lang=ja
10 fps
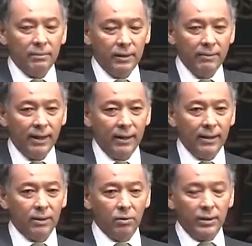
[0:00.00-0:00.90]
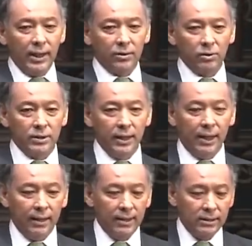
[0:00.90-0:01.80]
ある意味では論理学とし
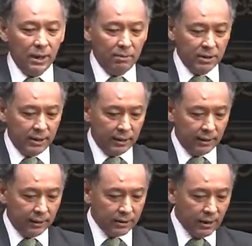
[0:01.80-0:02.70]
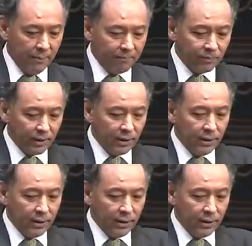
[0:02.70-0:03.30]
て整備していったんですね。